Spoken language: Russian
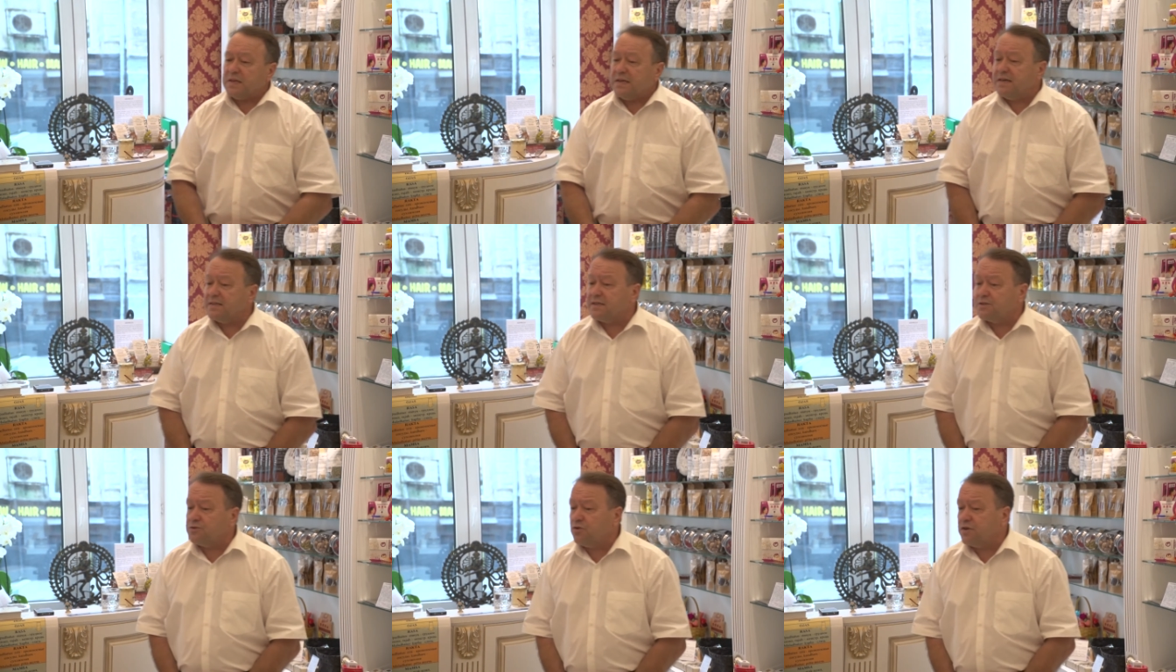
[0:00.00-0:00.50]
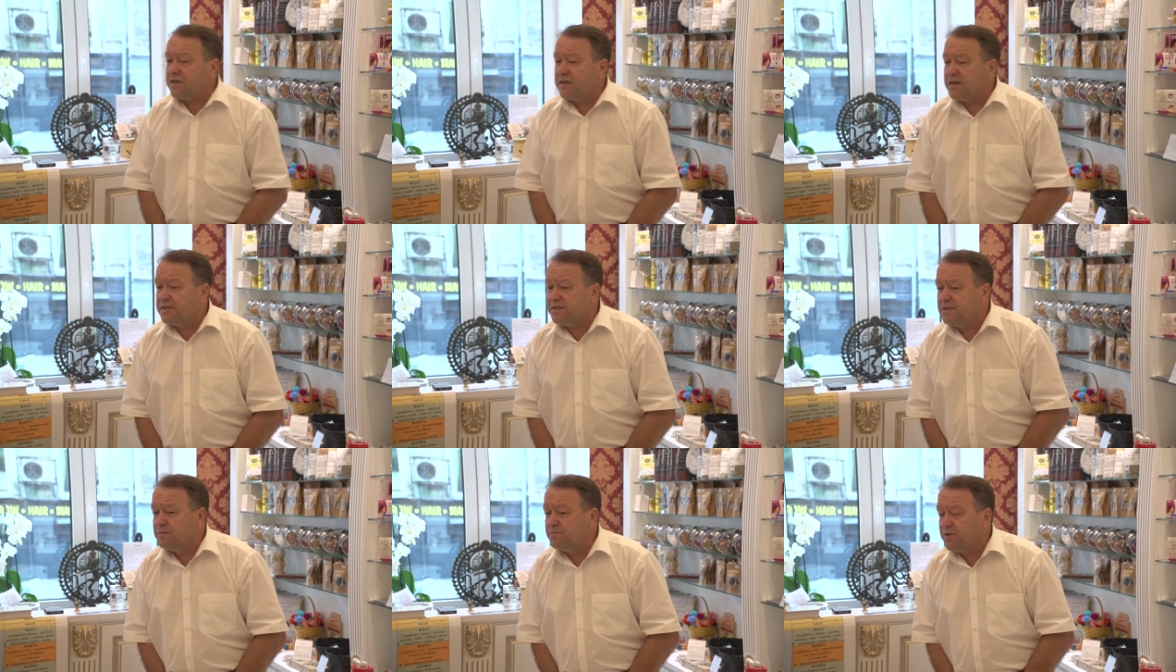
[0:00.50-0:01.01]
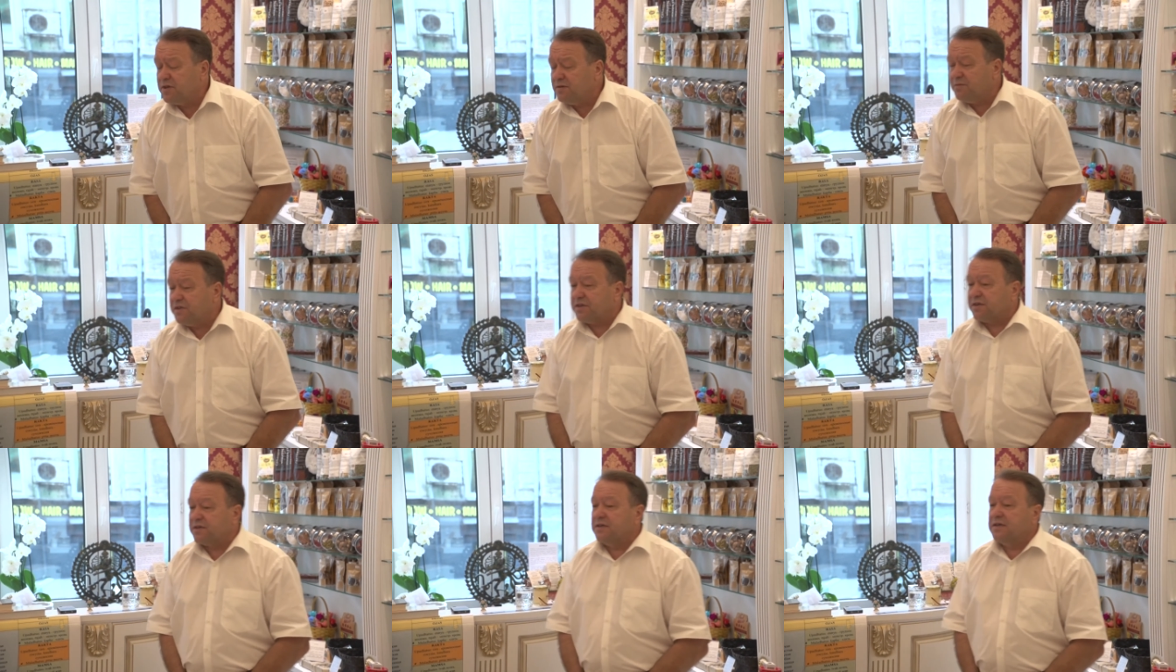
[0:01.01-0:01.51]
Это только один
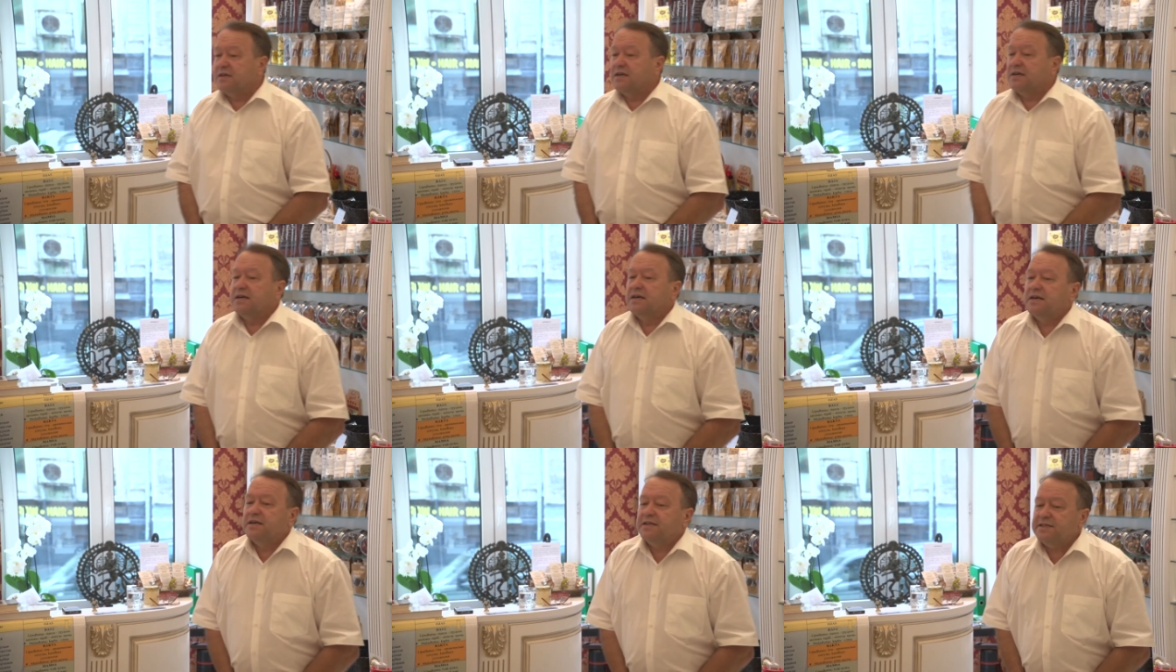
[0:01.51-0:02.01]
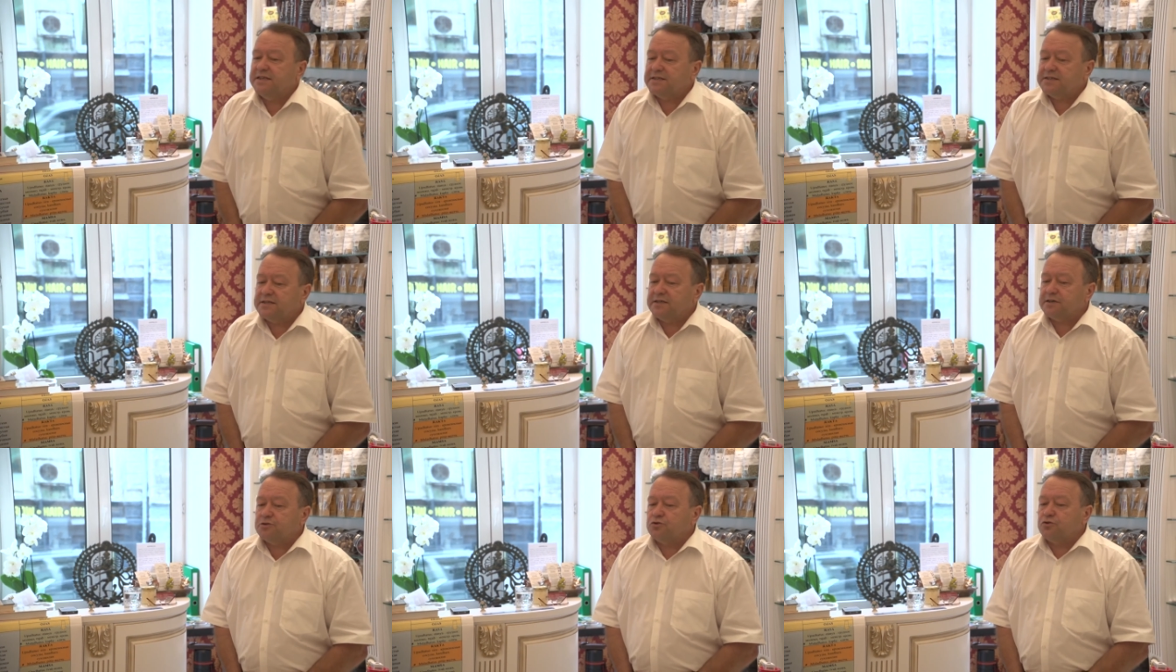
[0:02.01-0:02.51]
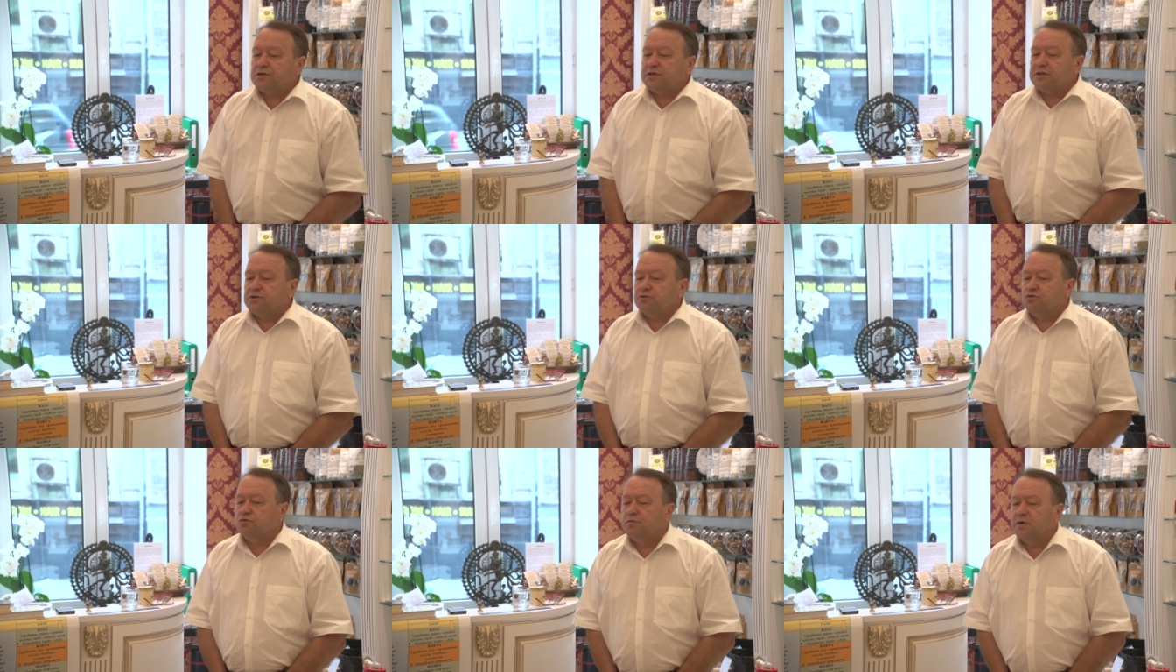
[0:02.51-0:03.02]
пример. Если кто-то
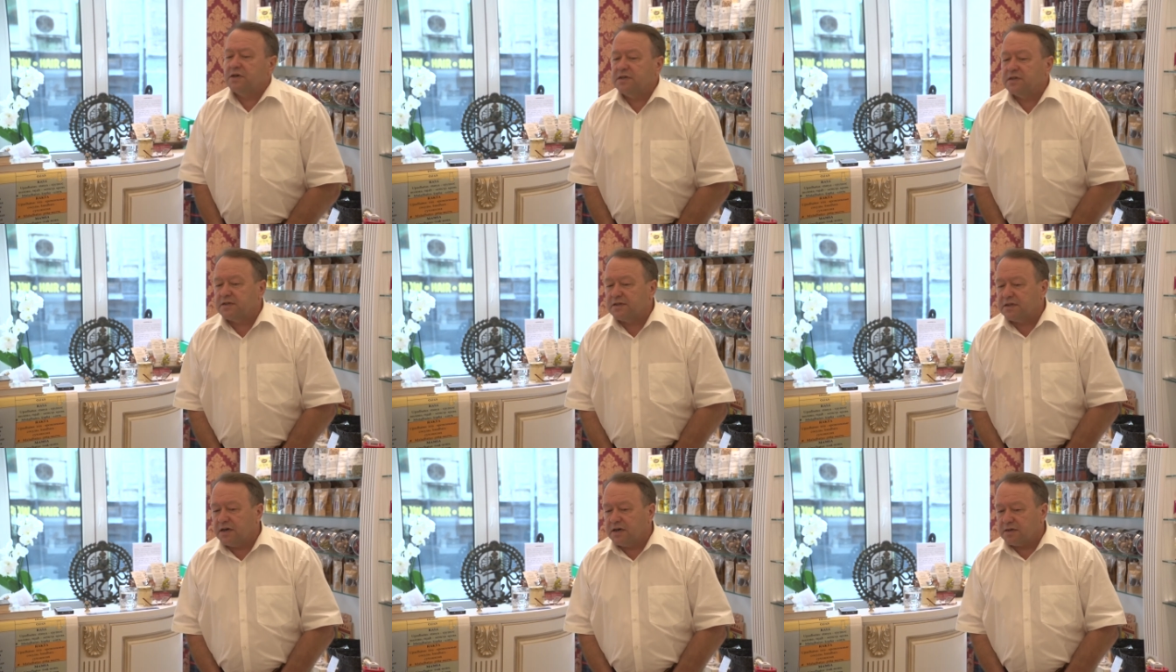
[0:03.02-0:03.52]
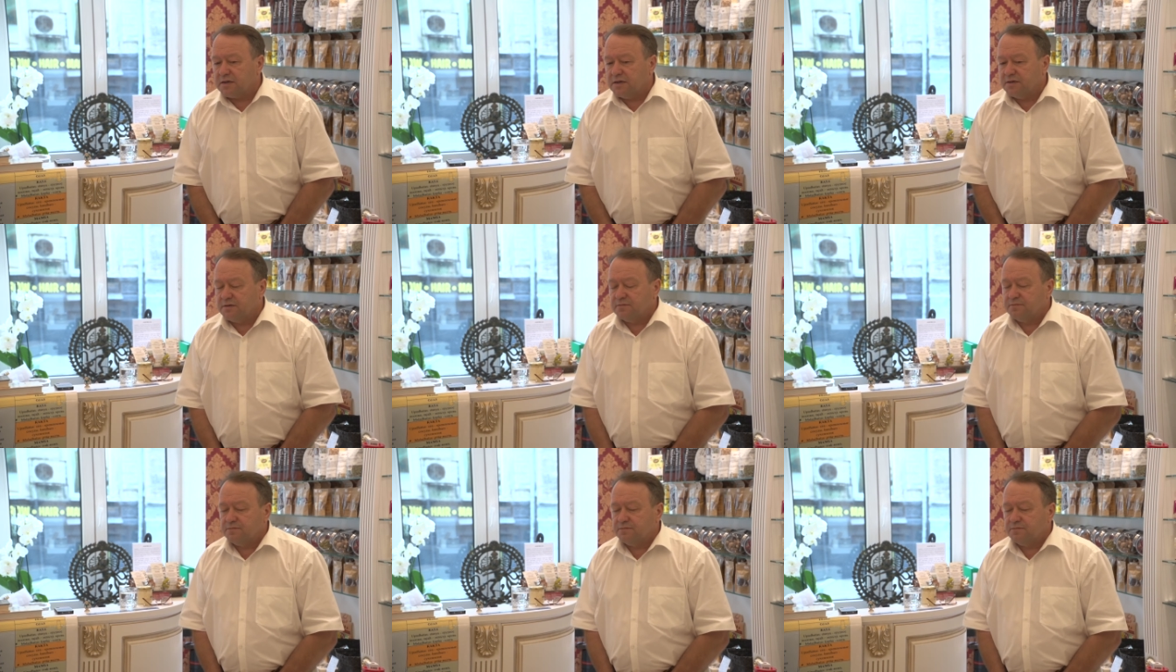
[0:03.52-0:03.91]
думает так,